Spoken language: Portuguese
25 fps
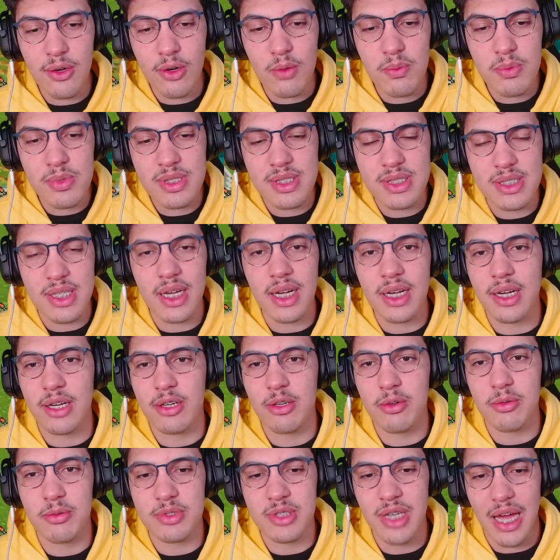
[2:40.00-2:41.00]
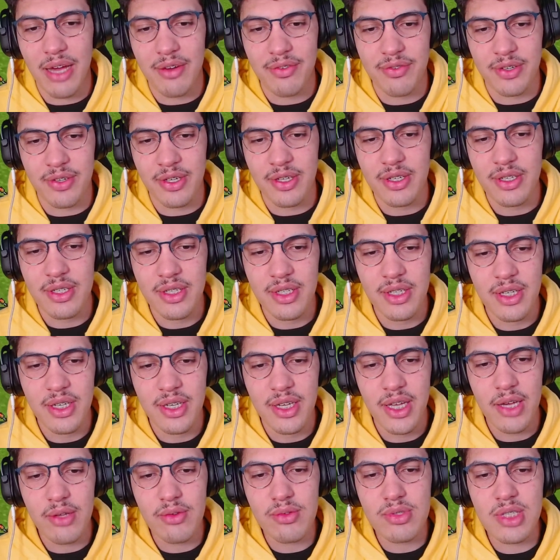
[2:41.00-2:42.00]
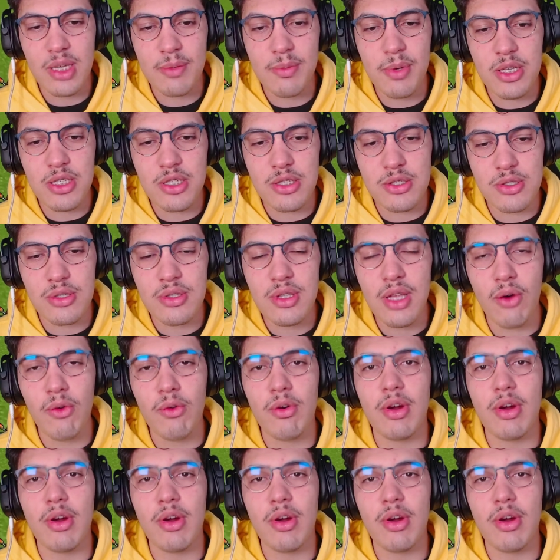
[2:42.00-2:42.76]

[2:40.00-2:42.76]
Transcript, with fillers: como cerca no Java. Eu não sabia disso não,